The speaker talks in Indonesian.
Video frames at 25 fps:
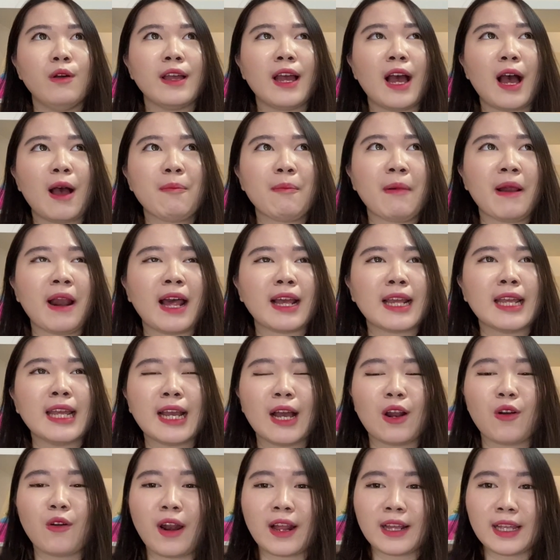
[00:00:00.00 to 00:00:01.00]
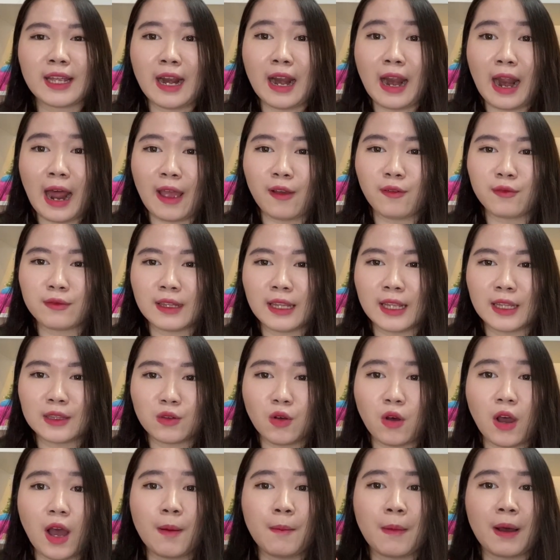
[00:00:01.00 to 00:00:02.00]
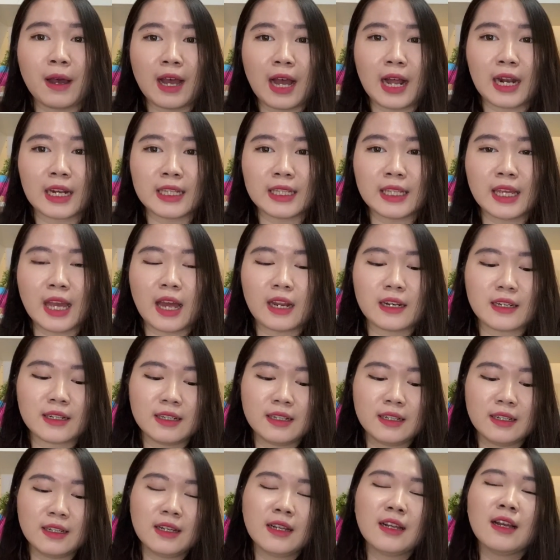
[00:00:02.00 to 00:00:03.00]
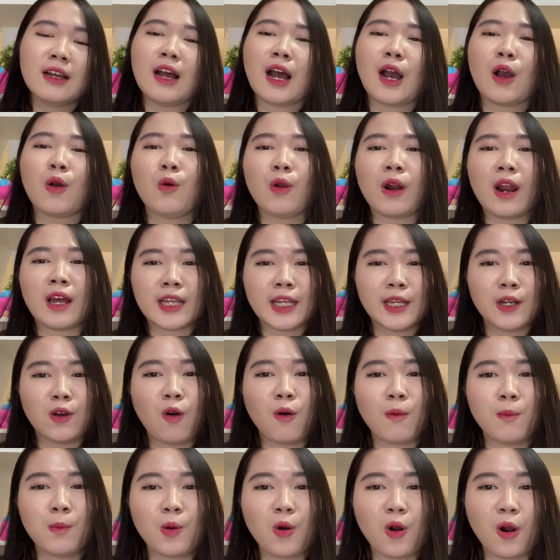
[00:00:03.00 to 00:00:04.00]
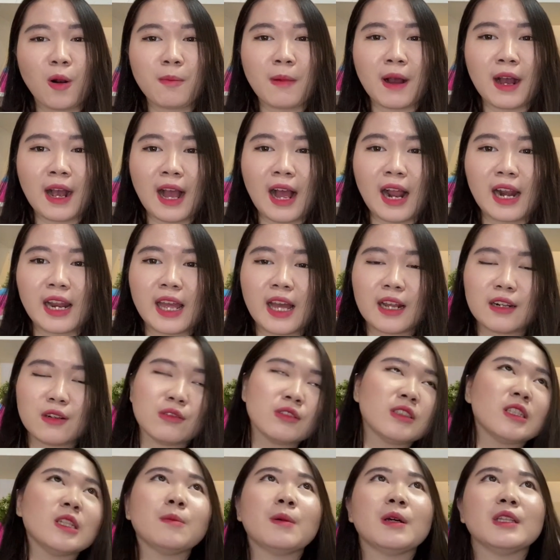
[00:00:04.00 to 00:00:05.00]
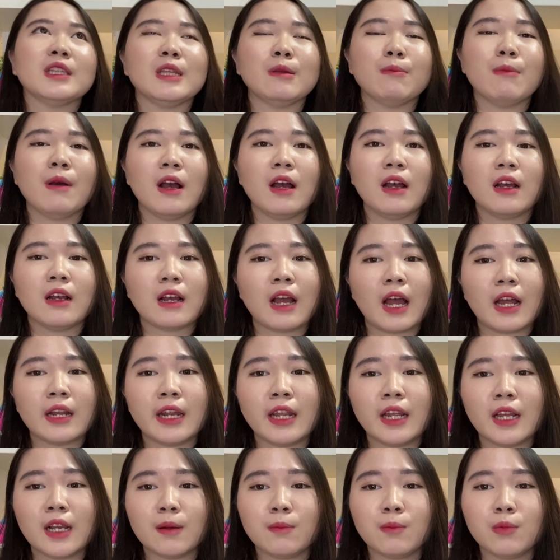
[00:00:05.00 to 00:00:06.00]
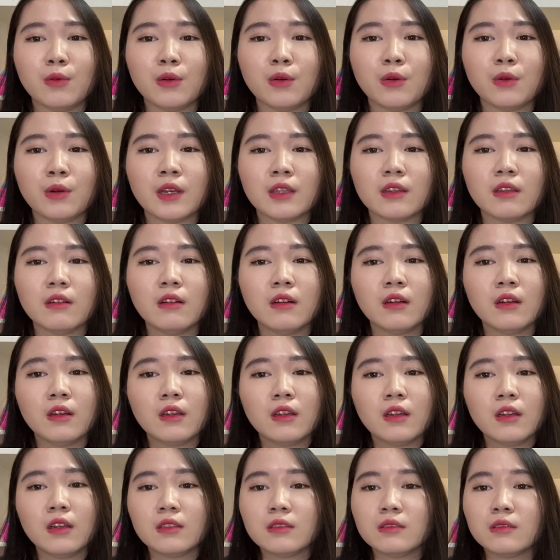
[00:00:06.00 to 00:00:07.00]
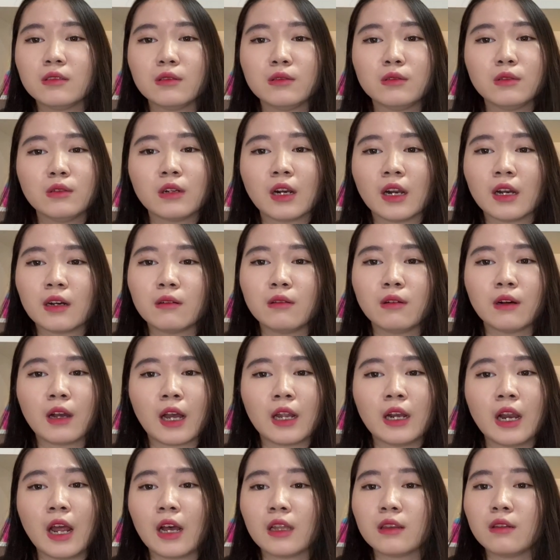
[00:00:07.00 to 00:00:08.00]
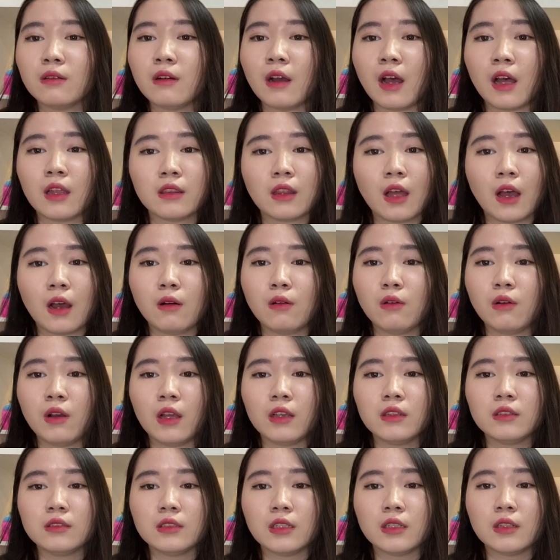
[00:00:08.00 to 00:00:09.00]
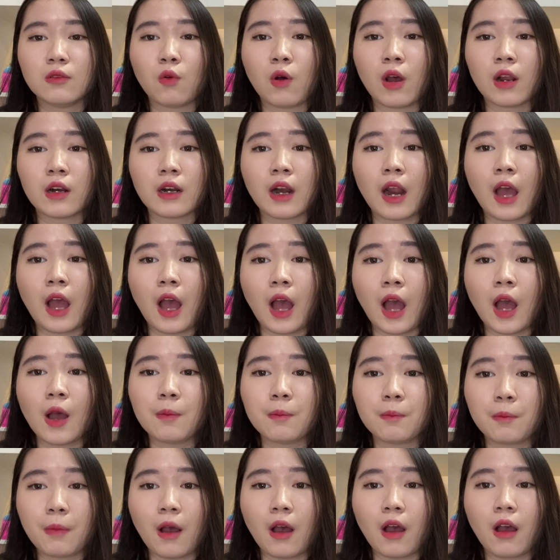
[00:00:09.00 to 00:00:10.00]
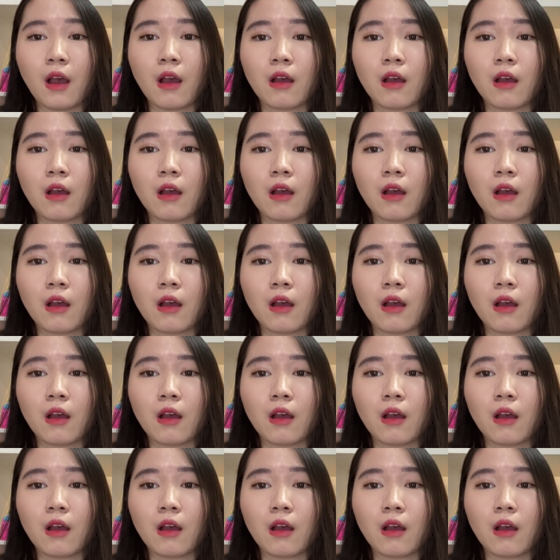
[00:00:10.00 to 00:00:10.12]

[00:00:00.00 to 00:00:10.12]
ya apalagi kalau lagi live TikTok sama kalian. Aku lagi ngobrol sama kalian terus tiba-tiba ada yang kebunuh gitu. Jujur aku kadang tuh nggak tahu guys sih warna apa.